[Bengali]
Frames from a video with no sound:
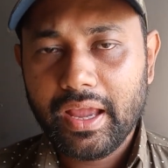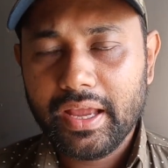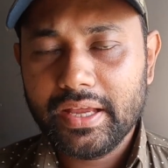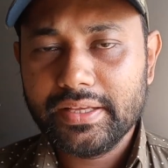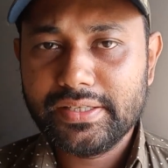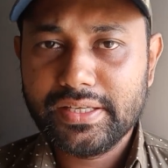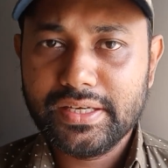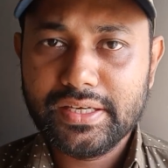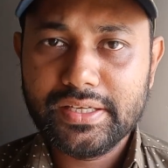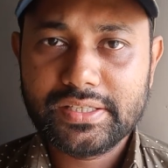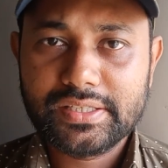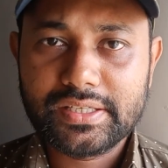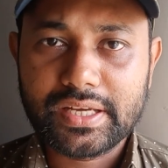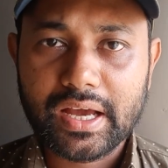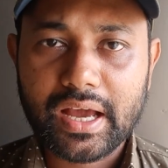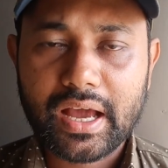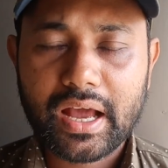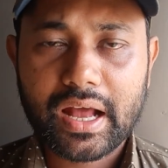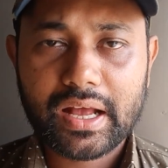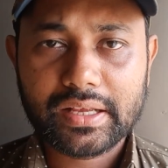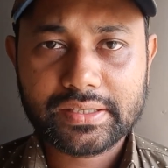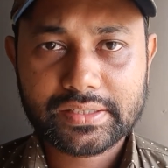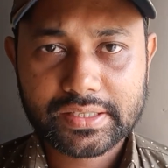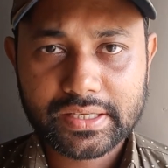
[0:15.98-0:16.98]
এই জিনিসটা
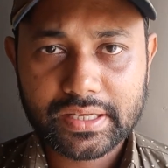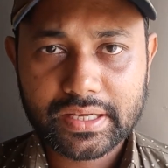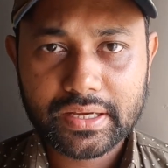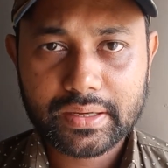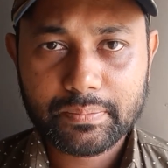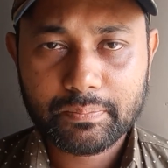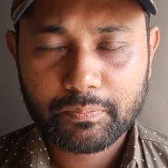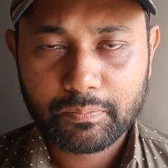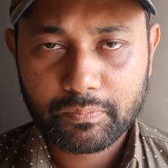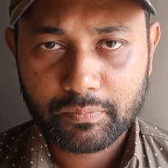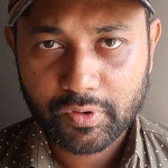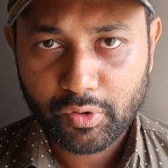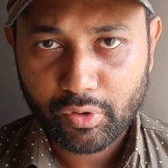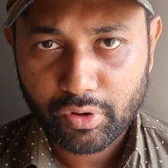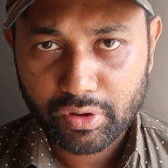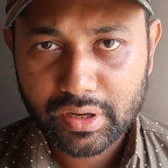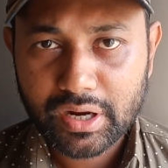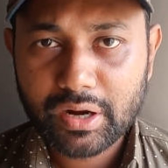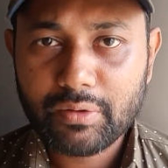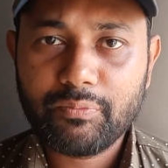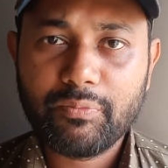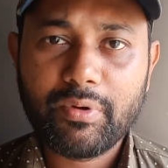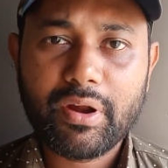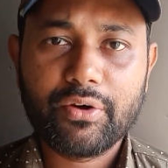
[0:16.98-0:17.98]
আজকে
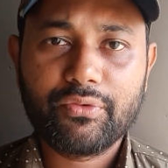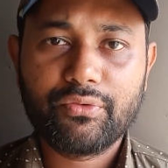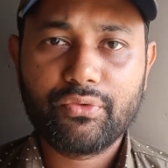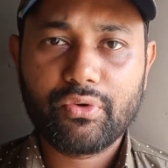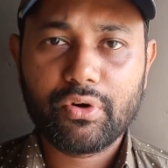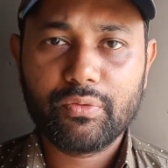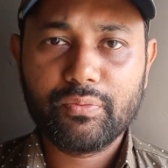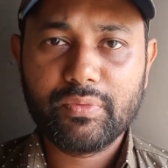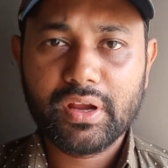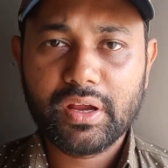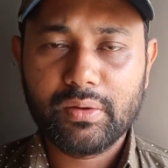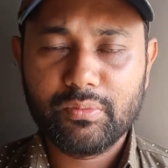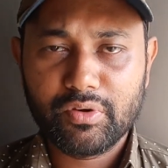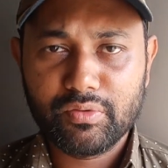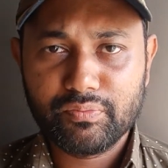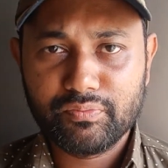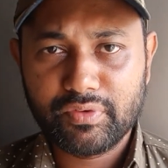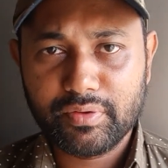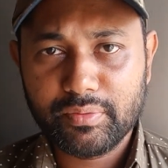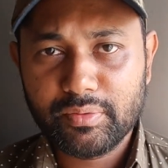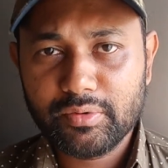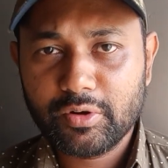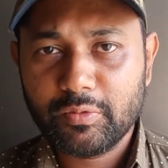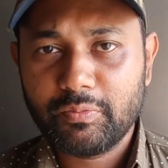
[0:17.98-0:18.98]
অনলাইন প্ল্যাটফর্মে এবং
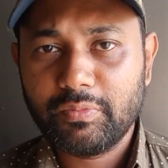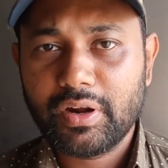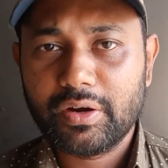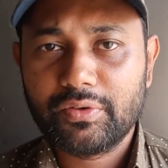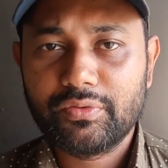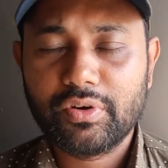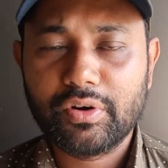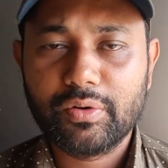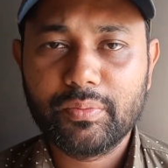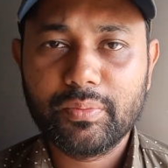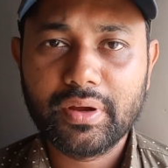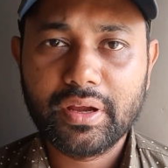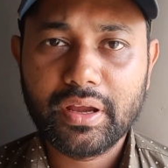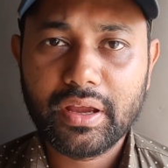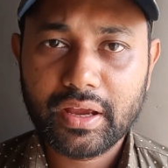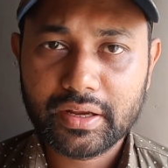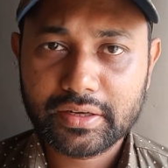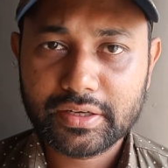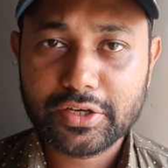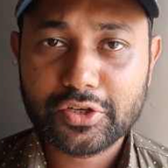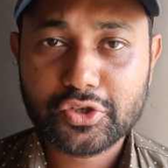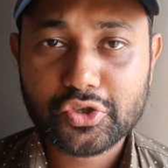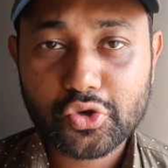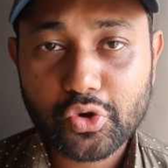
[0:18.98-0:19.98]
বিভিন্ন প্ল্যাটফর্মে
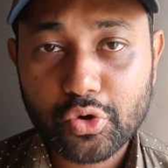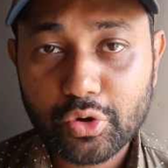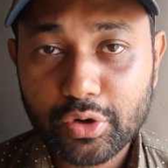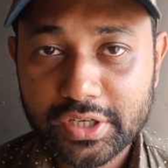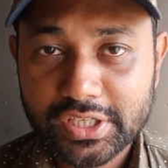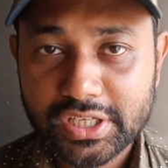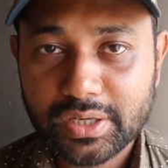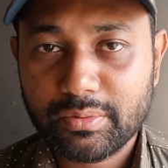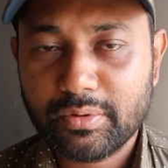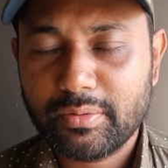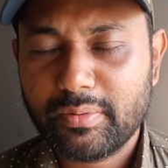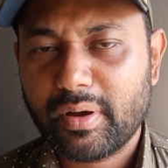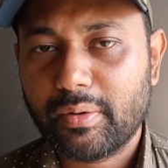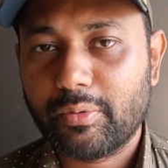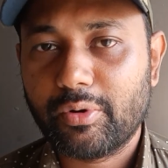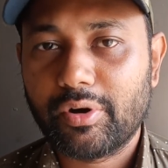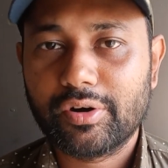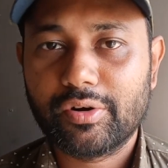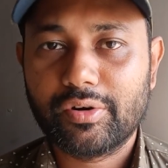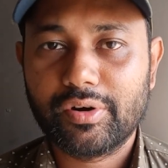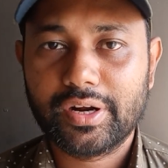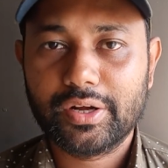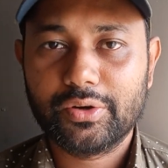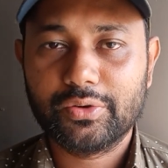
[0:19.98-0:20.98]
একটি ট্রোল হিসেবে
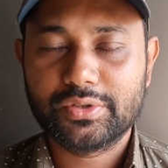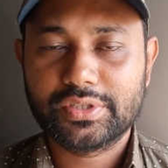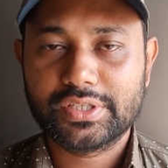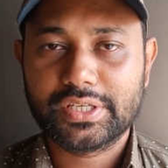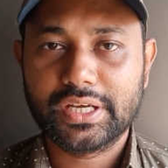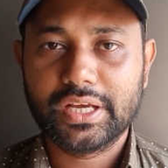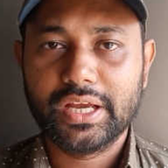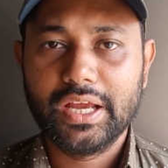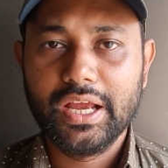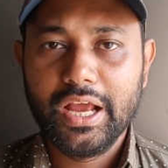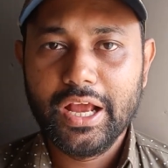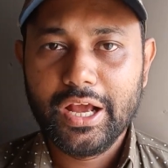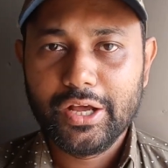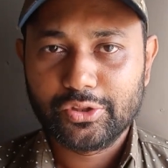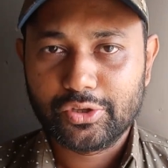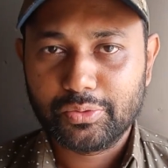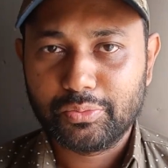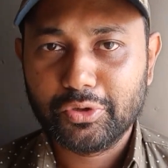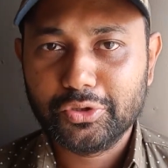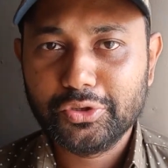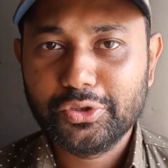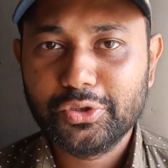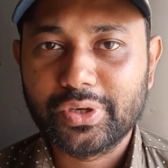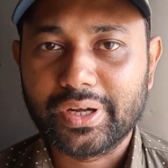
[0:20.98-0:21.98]
ব্যবহার করা হচ্ছে তো
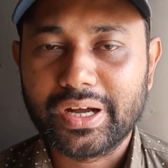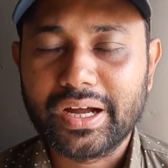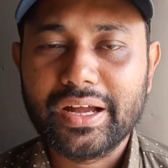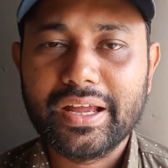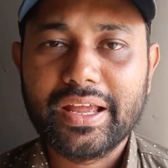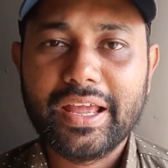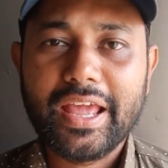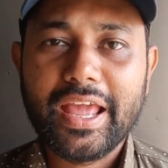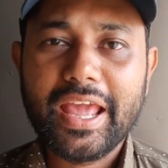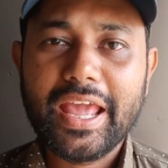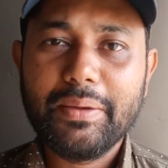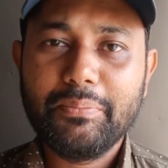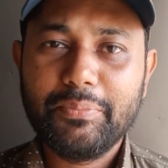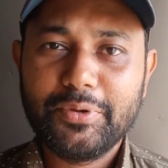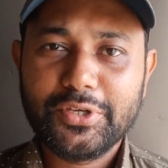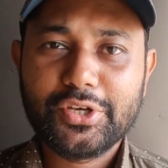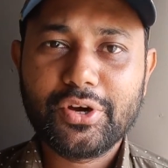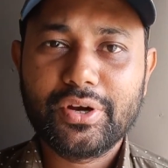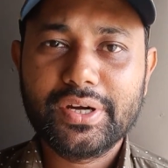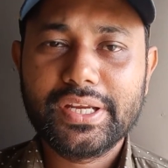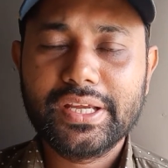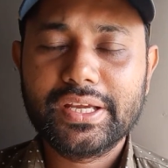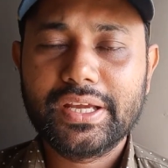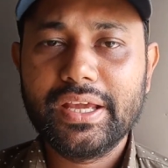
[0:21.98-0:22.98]
বন্ধুরা এই
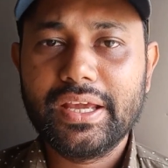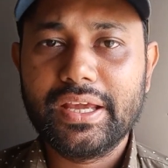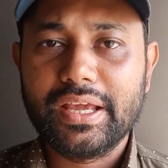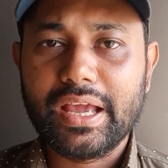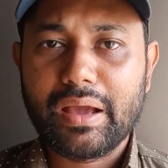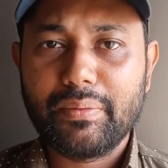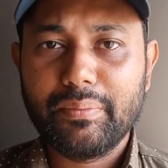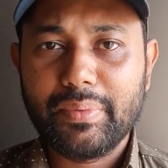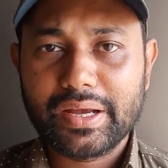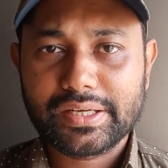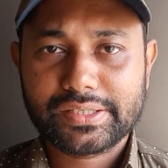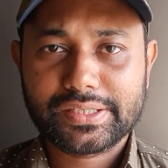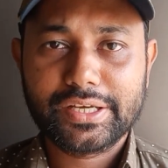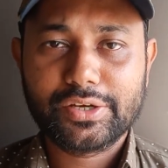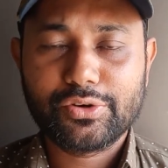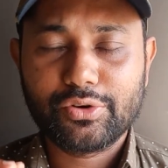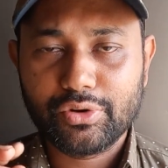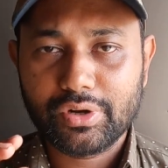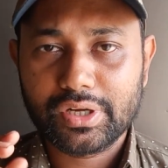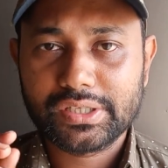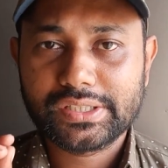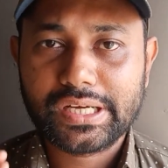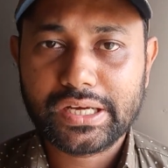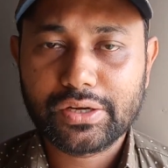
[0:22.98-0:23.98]
বিষয়টিকে আমি আজকে
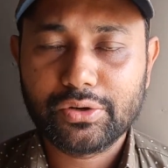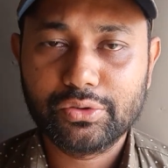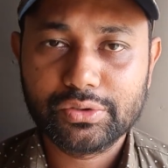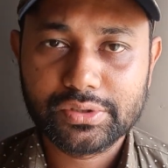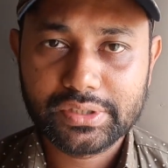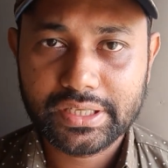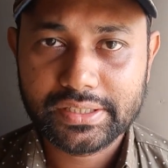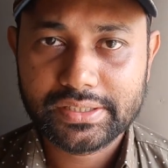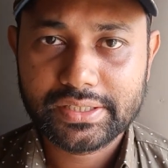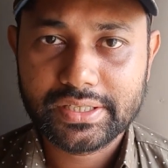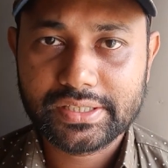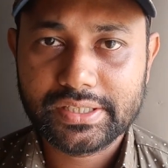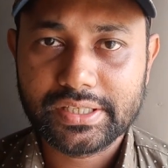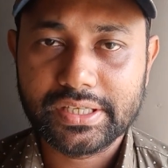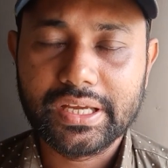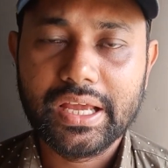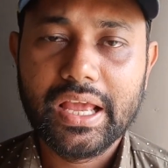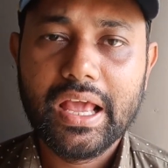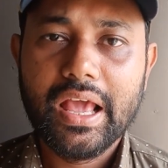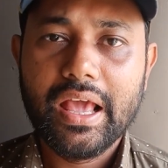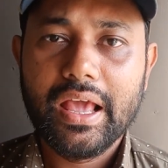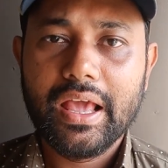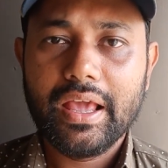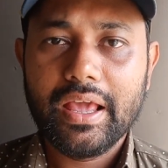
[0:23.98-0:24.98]
খোলাসা করতে এসেছি
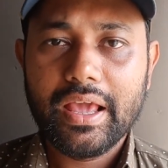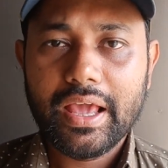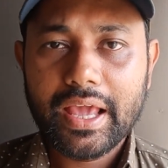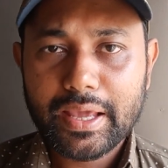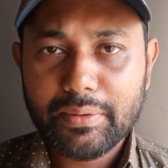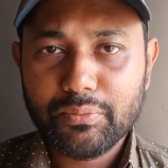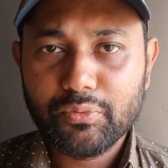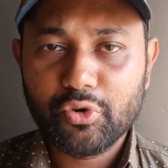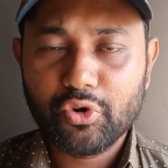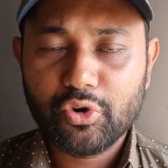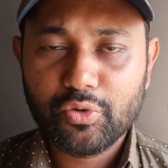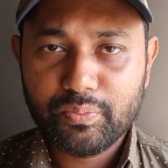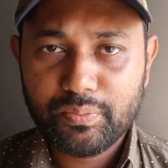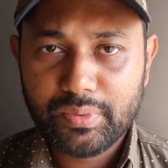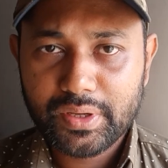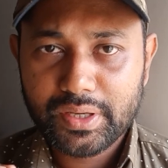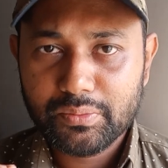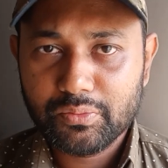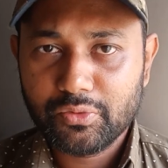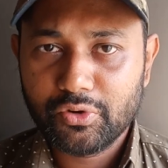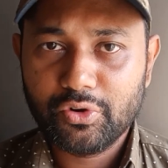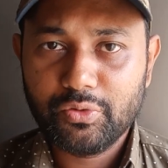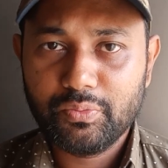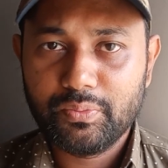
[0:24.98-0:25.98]
এই মুরব্বি
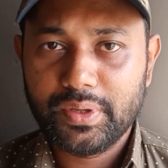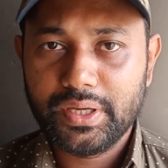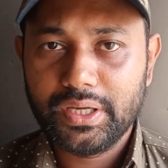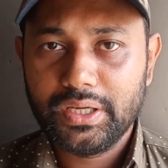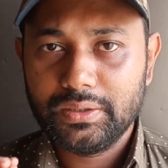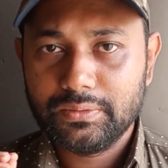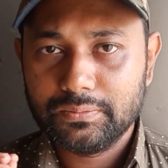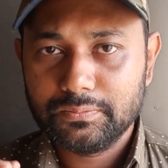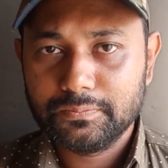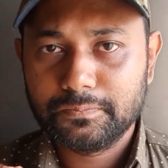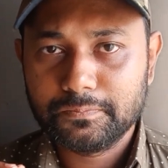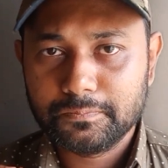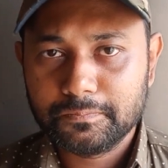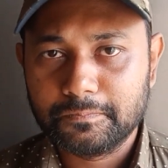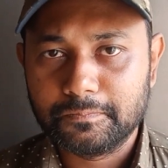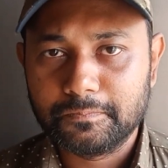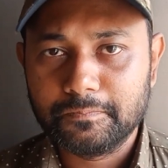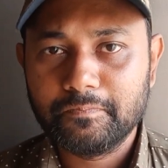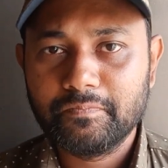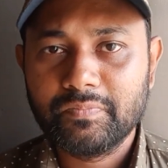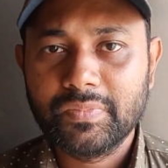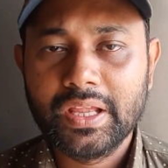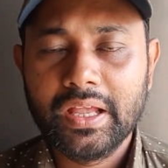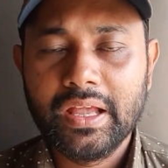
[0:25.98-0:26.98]
মুরব্বি হুম
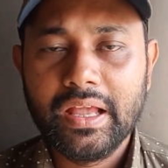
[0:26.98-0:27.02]
হুম